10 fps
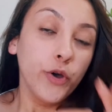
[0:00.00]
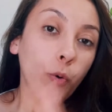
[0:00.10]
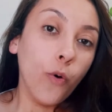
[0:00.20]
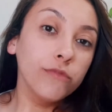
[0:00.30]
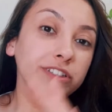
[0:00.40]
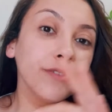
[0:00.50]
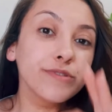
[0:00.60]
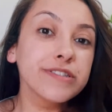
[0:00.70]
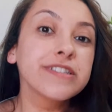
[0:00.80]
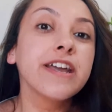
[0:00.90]
como não
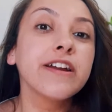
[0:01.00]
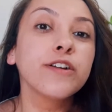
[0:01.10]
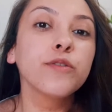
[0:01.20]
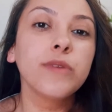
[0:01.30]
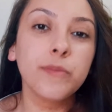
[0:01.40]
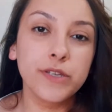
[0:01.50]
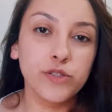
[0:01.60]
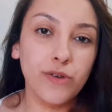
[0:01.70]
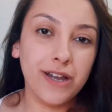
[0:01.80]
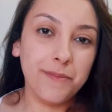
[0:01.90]
ser uma
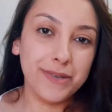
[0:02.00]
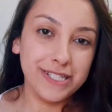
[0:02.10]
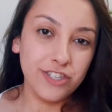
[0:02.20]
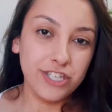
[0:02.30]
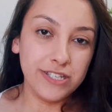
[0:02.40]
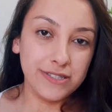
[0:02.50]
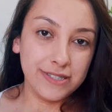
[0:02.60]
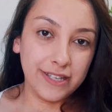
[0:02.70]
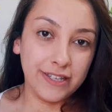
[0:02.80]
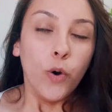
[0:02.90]
pessoa
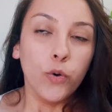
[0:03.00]
capacitista.